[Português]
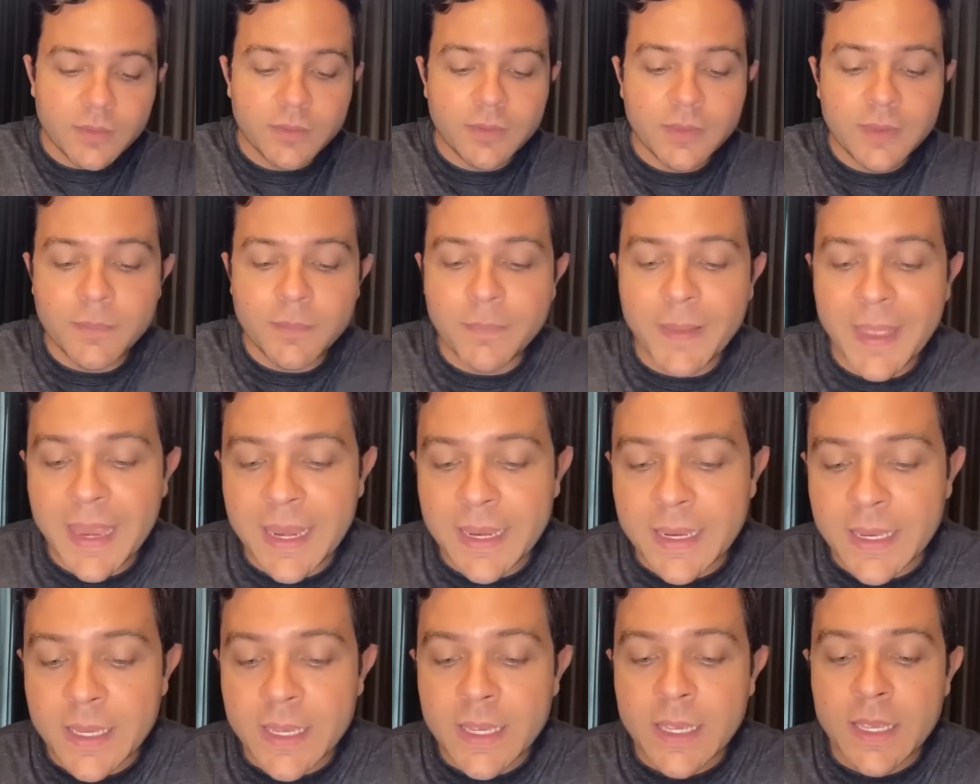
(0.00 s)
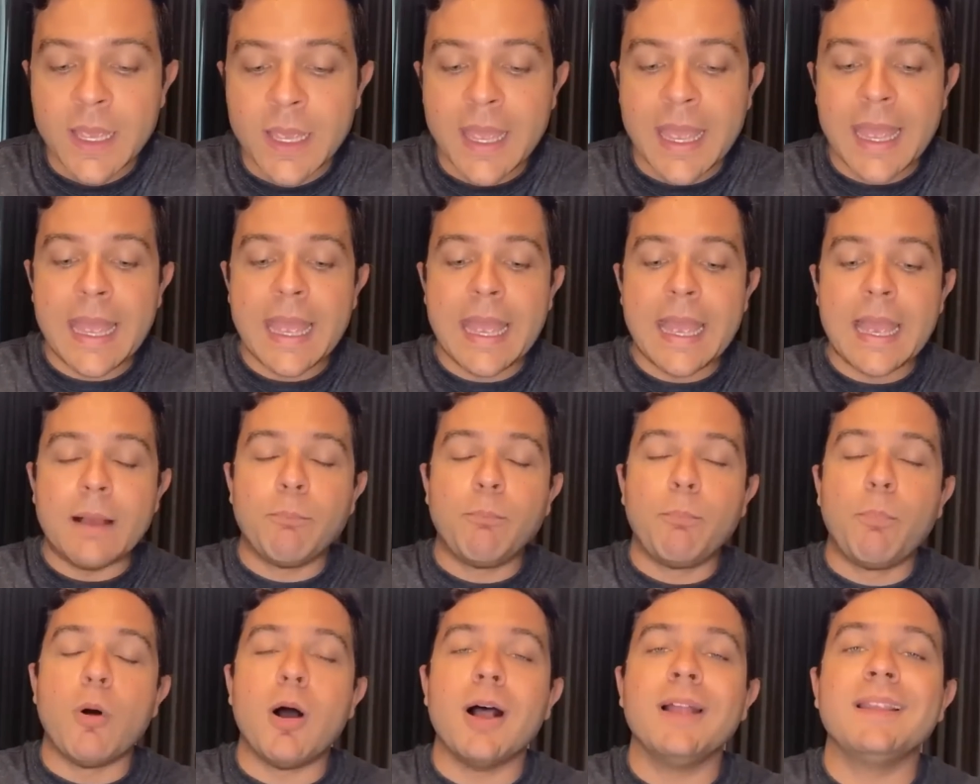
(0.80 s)
Também é,
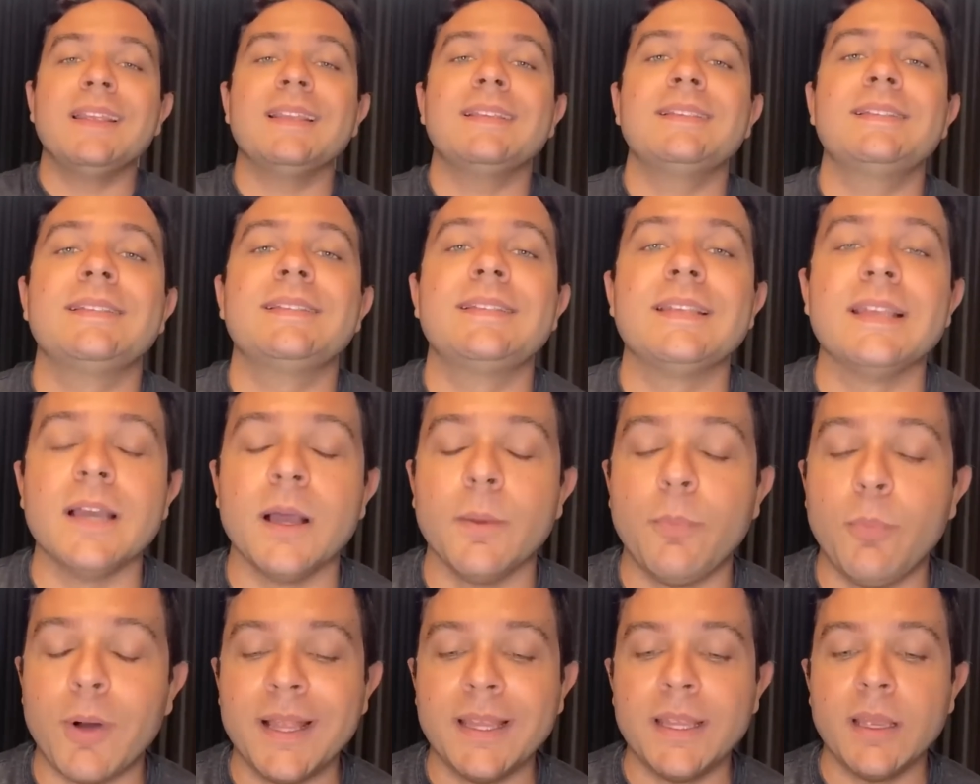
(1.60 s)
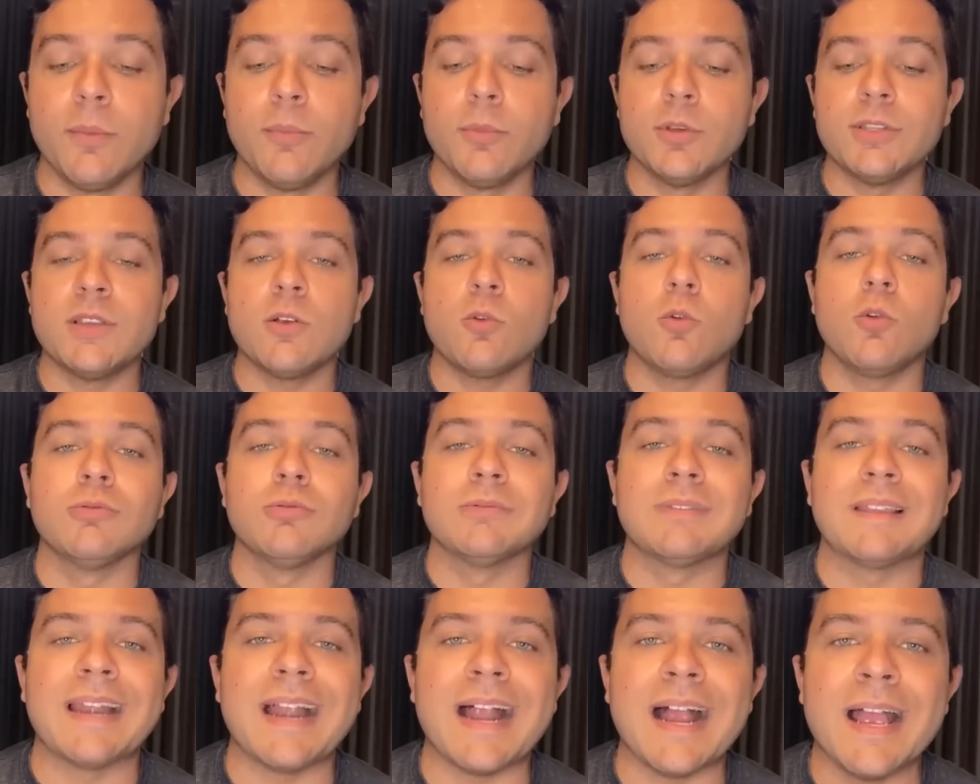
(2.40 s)
podem ser, podemos
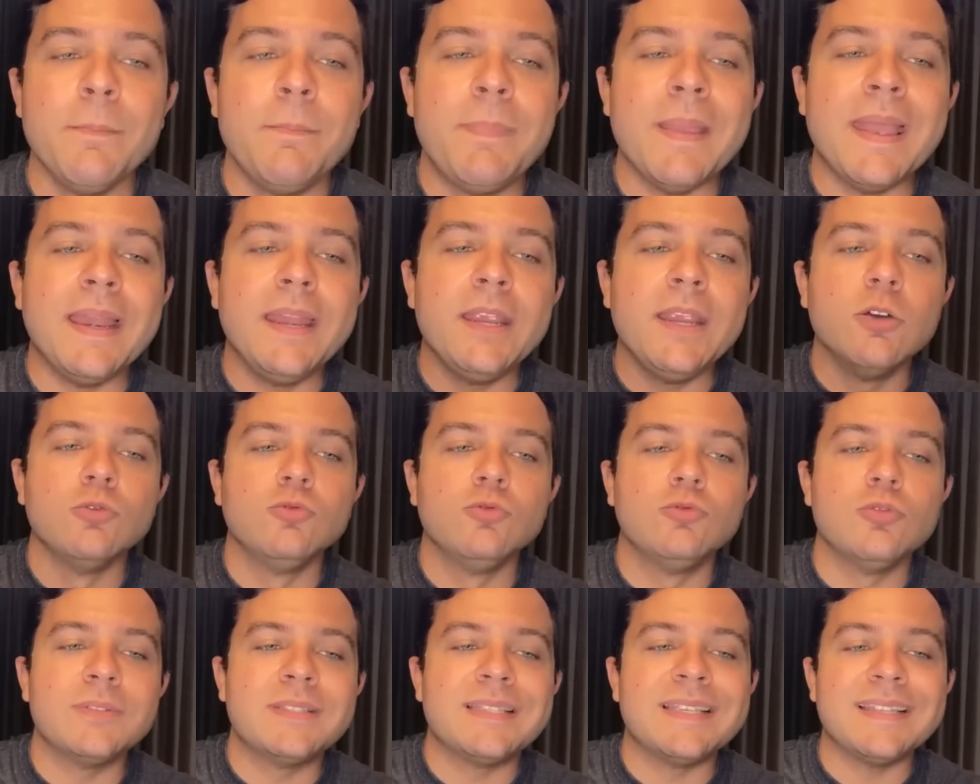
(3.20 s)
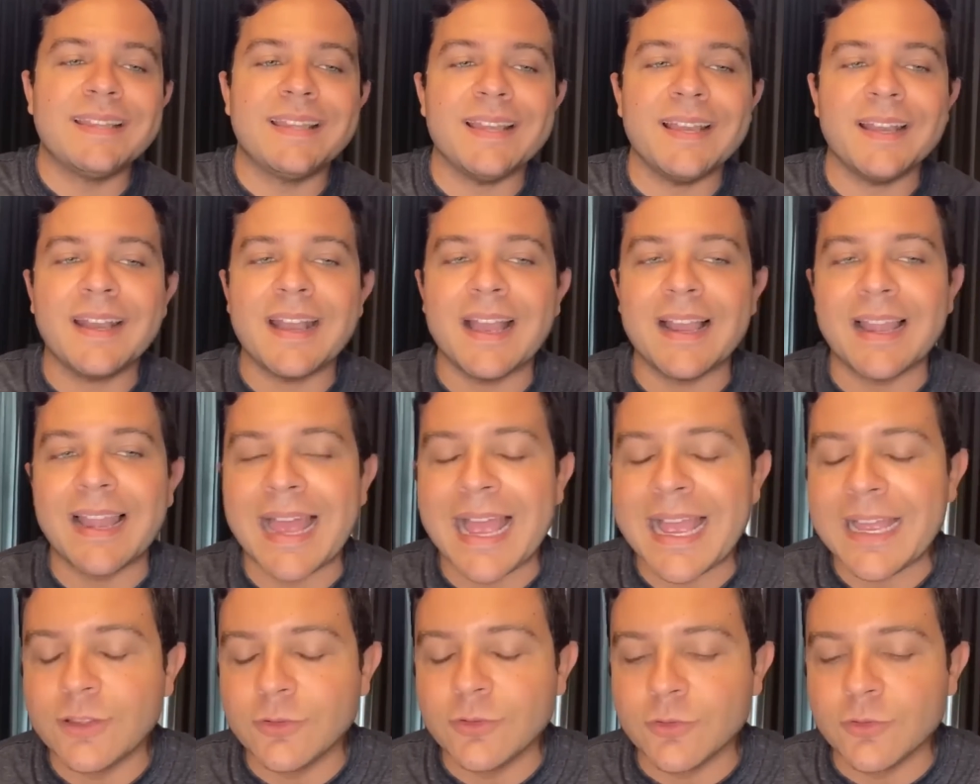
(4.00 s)
encontrar períodos
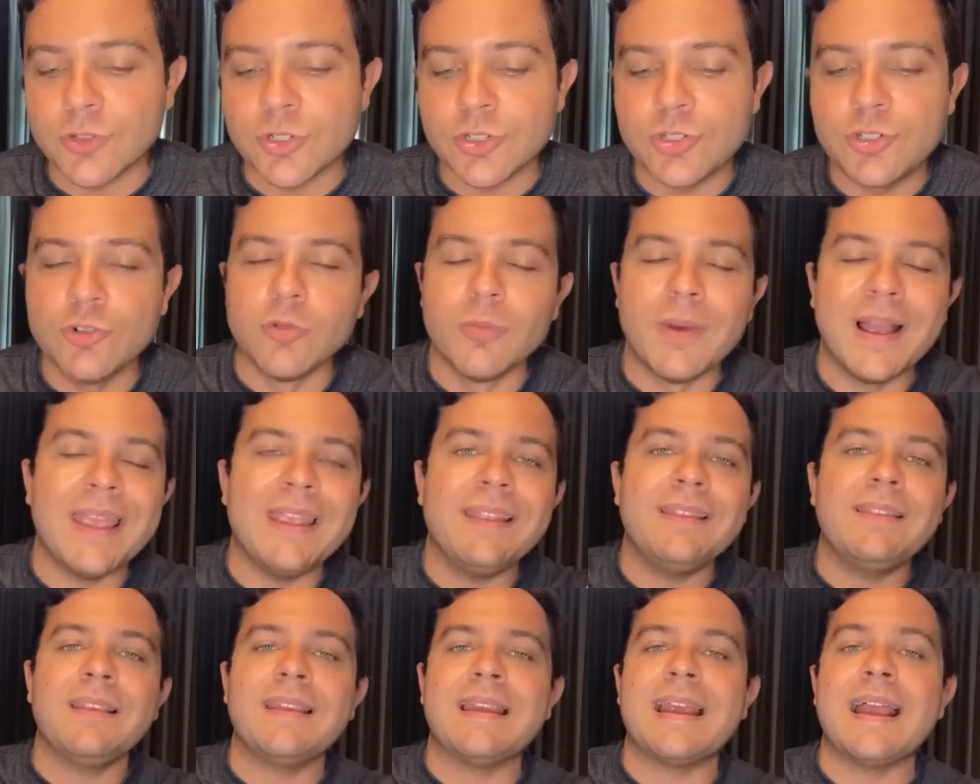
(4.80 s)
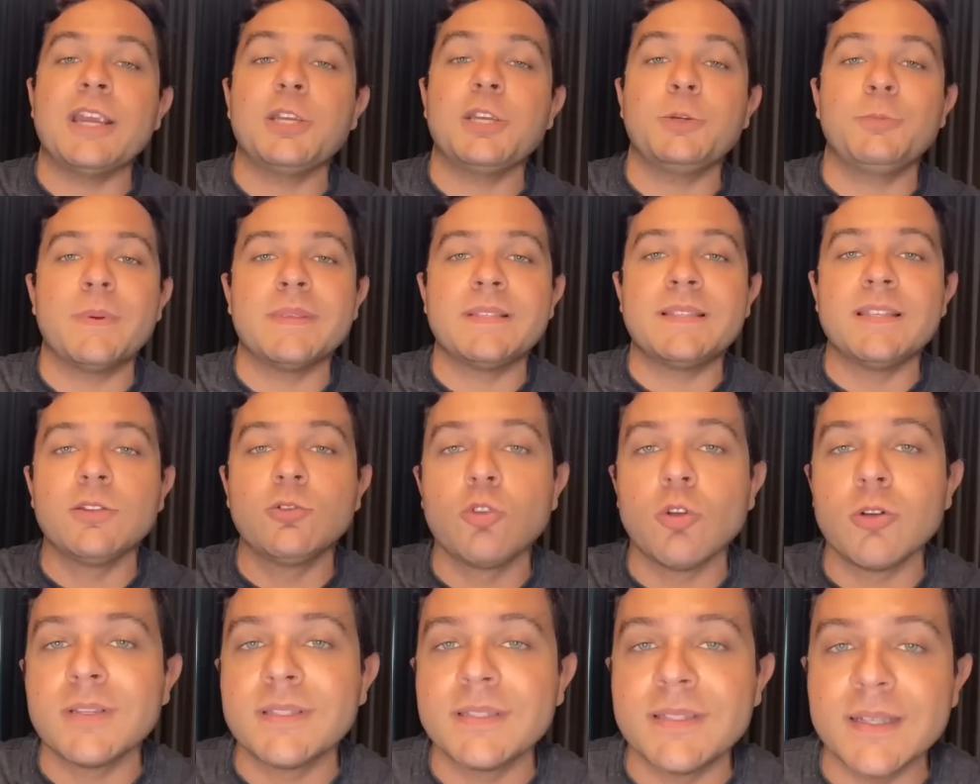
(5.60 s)
intercalados de uma, entre aspas,
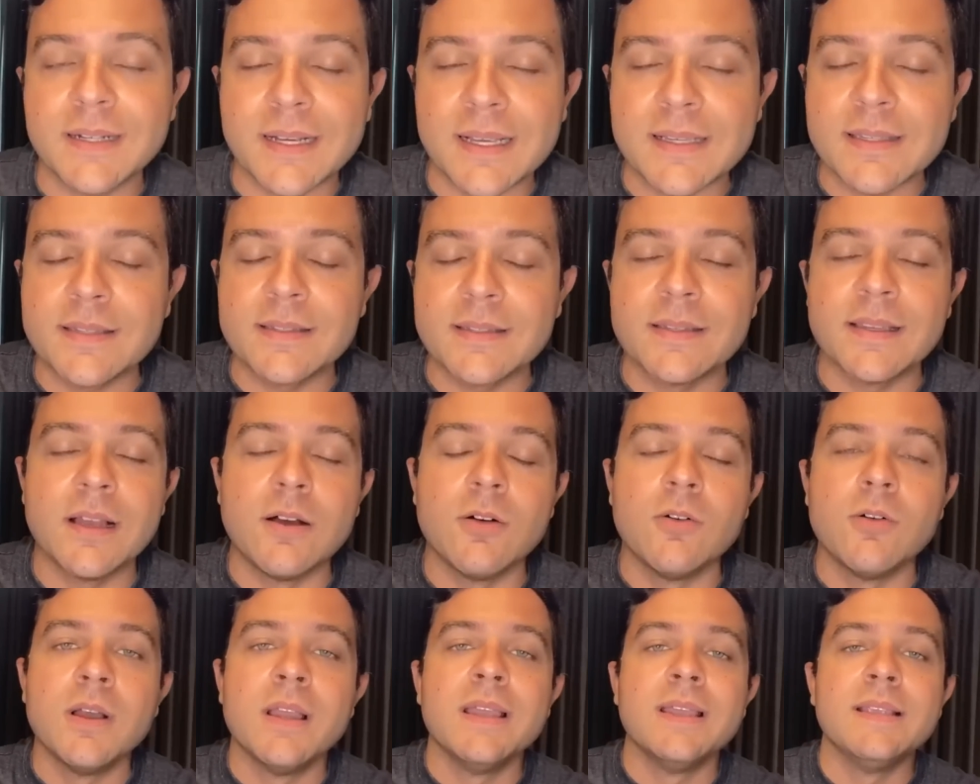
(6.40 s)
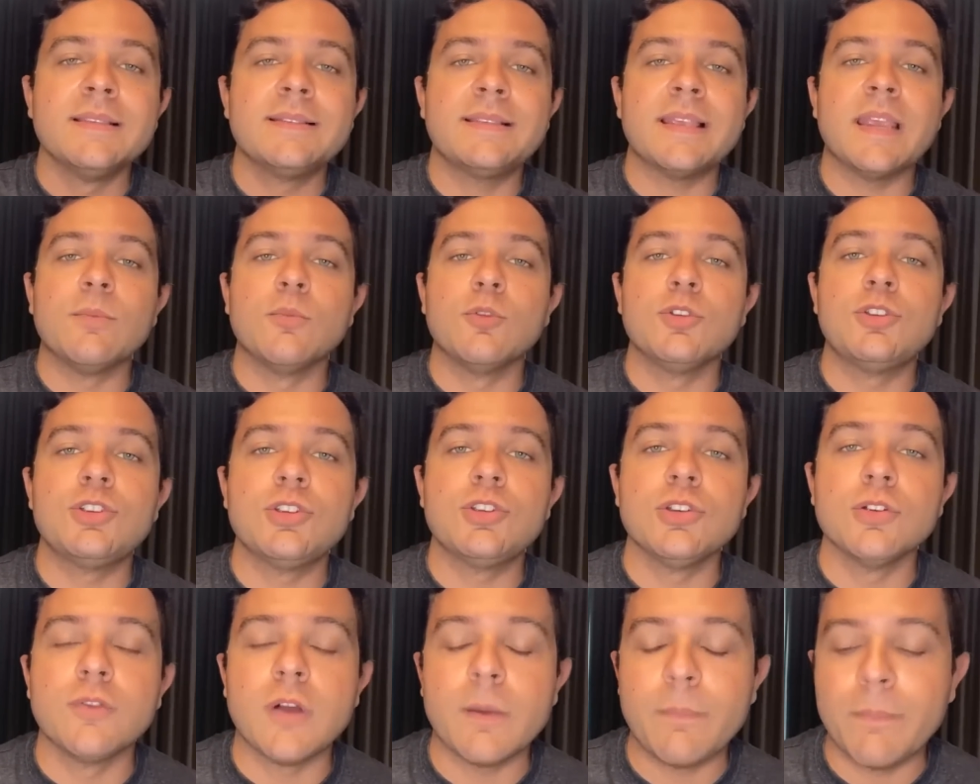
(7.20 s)
intoxicação sem
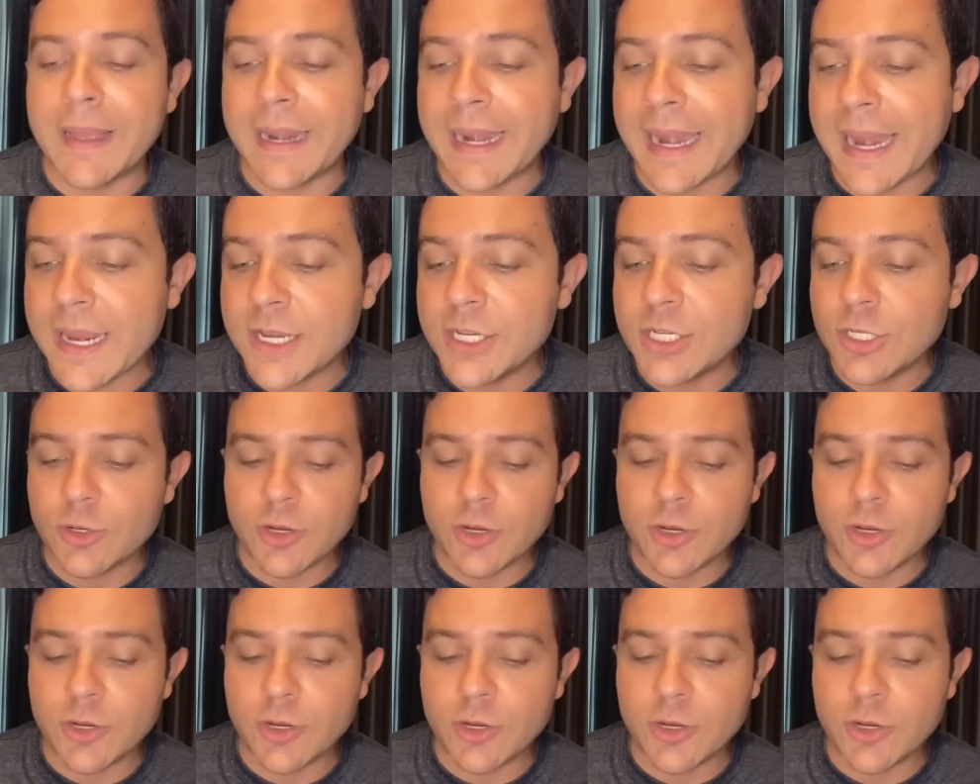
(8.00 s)
motivo aparente.